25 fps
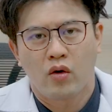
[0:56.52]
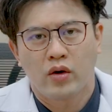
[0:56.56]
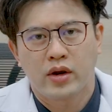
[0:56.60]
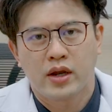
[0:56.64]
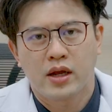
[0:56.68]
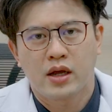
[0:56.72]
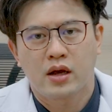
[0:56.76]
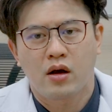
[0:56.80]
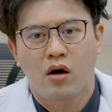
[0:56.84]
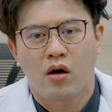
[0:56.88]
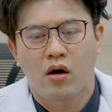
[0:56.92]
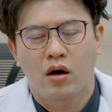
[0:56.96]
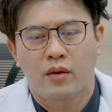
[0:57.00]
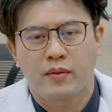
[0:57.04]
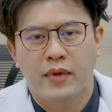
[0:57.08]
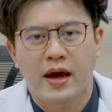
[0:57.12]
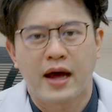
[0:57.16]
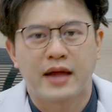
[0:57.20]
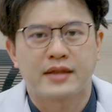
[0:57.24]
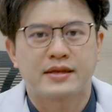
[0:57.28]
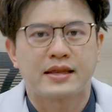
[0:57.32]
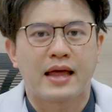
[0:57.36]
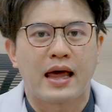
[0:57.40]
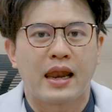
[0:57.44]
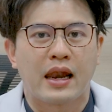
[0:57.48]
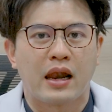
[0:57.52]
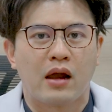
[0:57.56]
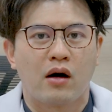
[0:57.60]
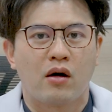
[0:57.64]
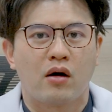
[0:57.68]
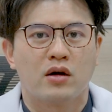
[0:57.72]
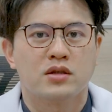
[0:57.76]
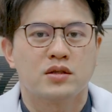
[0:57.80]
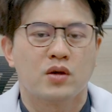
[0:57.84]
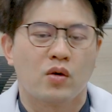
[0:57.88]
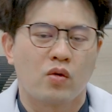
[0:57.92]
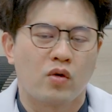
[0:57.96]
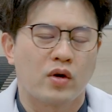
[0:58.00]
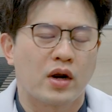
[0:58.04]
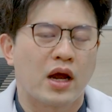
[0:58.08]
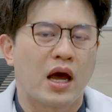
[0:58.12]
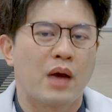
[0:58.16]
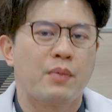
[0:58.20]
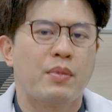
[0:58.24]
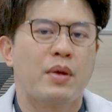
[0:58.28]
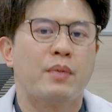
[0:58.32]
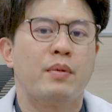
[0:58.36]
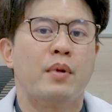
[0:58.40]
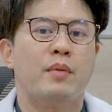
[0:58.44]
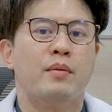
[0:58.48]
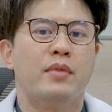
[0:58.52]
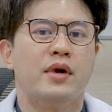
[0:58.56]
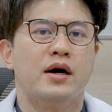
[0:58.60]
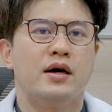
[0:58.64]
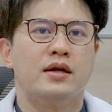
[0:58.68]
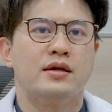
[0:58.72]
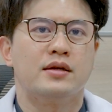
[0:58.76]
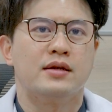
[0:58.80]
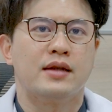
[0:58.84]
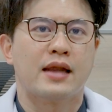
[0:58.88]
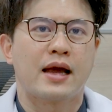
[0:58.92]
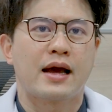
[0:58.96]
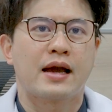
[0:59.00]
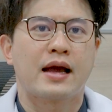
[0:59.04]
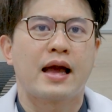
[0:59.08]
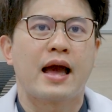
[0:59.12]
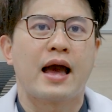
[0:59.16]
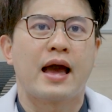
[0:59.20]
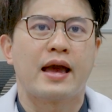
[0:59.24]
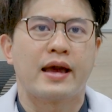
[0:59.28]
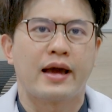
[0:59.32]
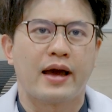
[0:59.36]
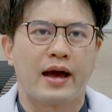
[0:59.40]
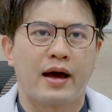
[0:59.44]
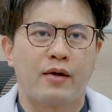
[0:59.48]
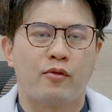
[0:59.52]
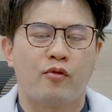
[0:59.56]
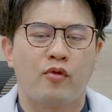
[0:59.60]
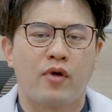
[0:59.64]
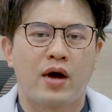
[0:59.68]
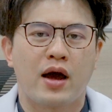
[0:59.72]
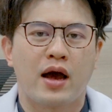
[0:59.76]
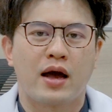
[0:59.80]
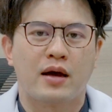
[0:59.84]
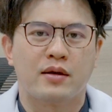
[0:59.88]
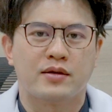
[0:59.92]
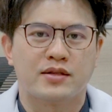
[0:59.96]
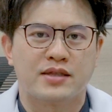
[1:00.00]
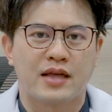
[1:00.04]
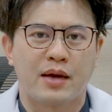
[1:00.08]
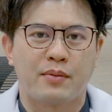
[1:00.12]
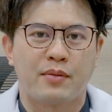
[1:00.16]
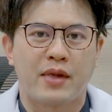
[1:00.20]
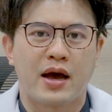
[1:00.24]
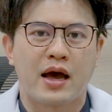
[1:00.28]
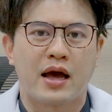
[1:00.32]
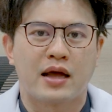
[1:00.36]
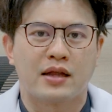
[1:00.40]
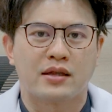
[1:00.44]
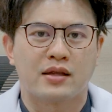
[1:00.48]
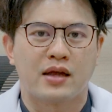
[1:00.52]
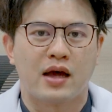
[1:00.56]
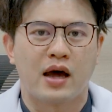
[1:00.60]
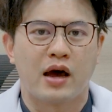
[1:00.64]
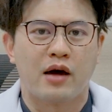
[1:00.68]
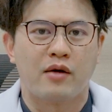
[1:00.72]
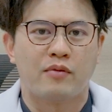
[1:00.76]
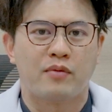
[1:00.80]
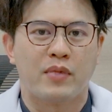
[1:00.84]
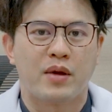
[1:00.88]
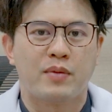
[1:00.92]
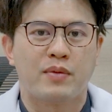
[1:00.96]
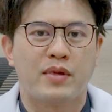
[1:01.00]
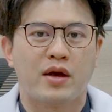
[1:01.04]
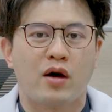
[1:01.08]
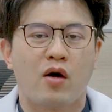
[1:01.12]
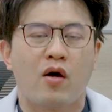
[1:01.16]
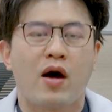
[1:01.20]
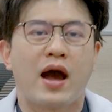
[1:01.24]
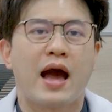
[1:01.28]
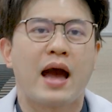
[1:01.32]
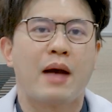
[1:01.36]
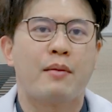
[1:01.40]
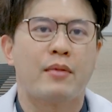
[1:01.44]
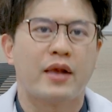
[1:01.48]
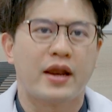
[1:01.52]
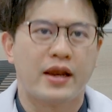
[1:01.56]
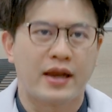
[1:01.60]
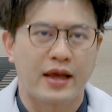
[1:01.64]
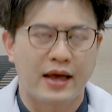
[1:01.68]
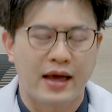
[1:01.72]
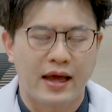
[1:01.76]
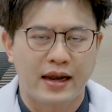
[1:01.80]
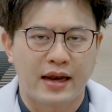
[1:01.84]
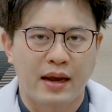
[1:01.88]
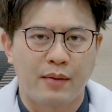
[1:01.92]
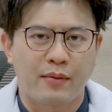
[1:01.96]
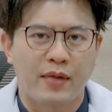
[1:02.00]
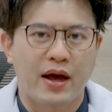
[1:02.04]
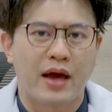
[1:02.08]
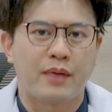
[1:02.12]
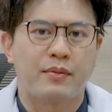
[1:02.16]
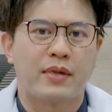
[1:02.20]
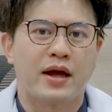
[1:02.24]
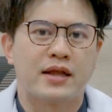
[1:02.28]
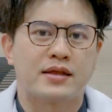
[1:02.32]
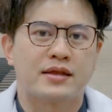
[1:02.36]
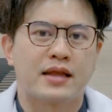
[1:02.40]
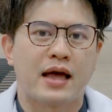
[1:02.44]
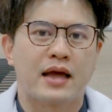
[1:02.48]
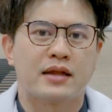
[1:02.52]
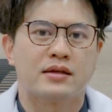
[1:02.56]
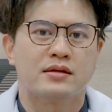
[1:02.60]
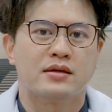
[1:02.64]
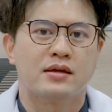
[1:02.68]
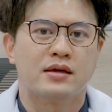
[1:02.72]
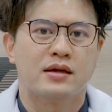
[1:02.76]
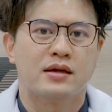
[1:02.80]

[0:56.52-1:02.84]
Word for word: คนนี้ก่อนผ่าตัดเราก็ส่งคนไข้ไปประเมินร่างกายครับว่าสามารถไม่มีข้อห้ามอะไรในการทำการผ่าตัด